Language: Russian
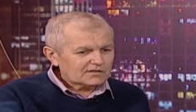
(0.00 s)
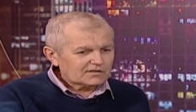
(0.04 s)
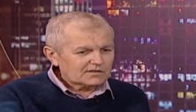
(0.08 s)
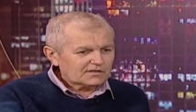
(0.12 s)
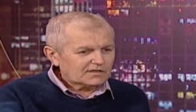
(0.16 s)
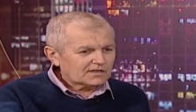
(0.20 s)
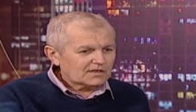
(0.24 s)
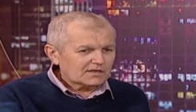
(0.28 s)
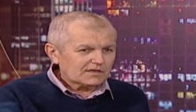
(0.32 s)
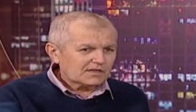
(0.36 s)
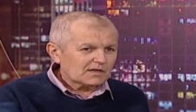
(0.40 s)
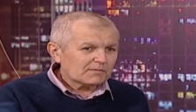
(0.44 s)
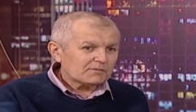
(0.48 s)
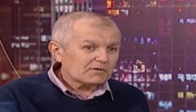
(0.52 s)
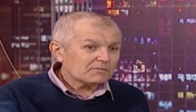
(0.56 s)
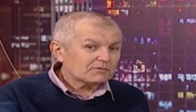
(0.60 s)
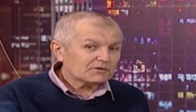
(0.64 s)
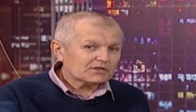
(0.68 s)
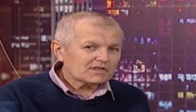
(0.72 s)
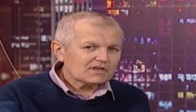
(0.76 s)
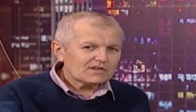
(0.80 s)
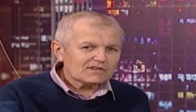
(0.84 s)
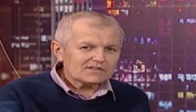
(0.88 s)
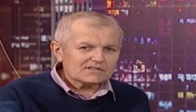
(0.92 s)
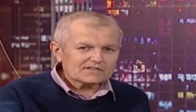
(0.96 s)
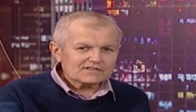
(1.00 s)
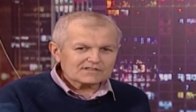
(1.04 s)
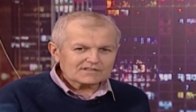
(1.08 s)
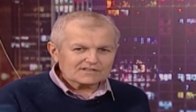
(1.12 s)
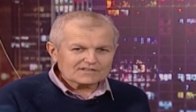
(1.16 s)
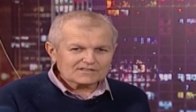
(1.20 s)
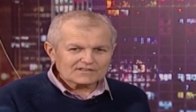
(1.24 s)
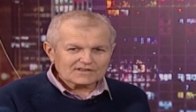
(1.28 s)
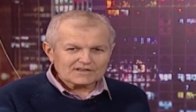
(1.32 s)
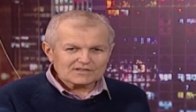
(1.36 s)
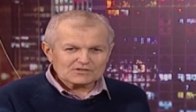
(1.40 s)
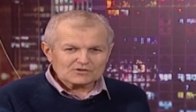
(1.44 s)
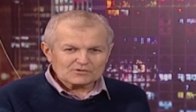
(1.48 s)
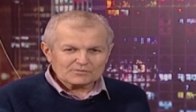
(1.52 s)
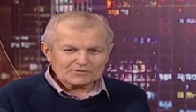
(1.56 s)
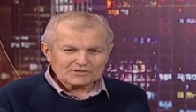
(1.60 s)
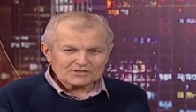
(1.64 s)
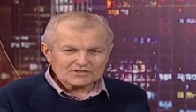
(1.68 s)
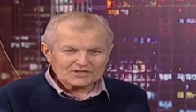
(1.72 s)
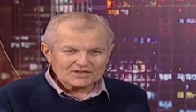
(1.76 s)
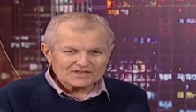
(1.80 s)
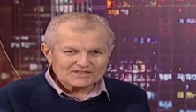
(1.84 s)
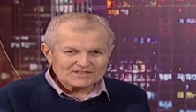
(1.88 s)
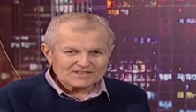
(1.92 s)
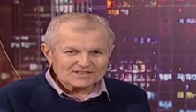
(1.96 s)
Я попытаюсь, сразу
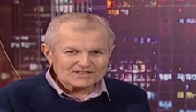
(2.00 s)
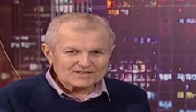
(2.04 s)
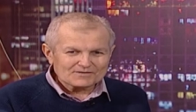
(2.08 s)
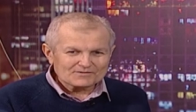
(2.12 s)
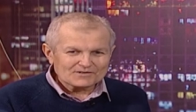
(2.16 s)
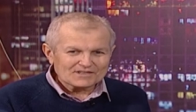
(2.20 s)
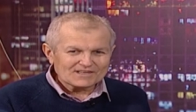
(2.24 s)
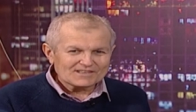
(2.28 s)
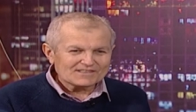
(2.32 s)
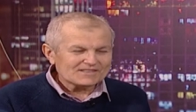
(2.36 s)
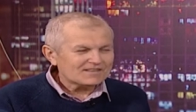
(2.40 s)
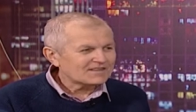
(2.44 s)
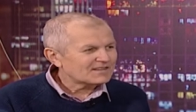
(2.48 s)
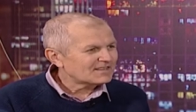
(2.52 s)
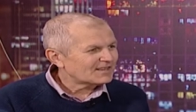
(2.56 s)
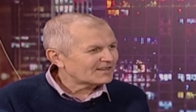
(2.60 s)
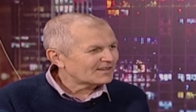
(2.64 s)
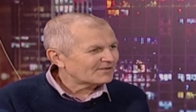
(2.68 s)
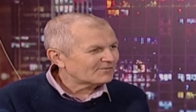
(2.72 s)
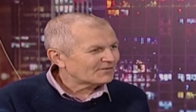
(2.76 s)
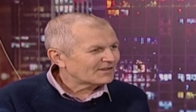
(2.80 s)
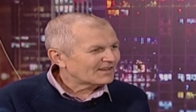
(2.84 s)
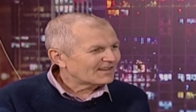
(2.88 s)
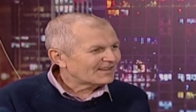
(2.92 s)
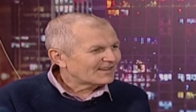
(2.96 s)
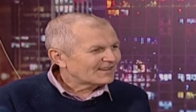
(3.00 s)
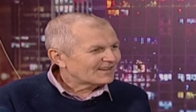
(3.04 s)
обращаясь к нашим телезрителям,